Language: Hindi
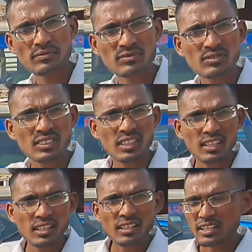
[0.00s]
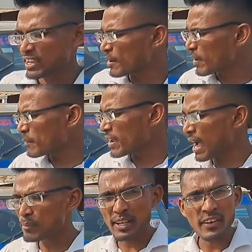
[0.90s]
का रेट में देवा भैया एमा भी
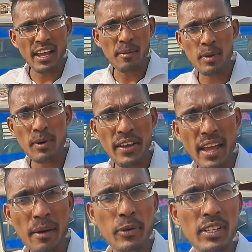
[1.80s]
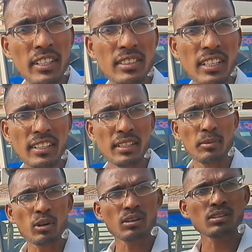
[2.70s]
आप नया बीमा नया फिटनेस करके
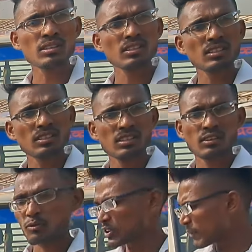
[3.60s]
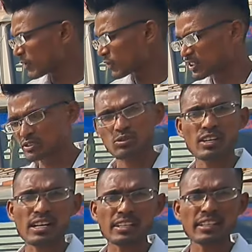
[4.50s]
देवो ये भी फर्स्ट
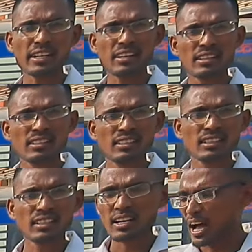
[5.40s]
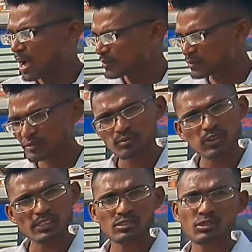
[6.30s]
ओनर गाड़ी है ना हाँ फर्स्ट ओनर गाड़ी
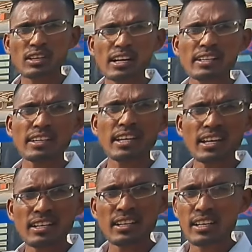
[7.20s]
फर्स्ट ओनर गाड़ी है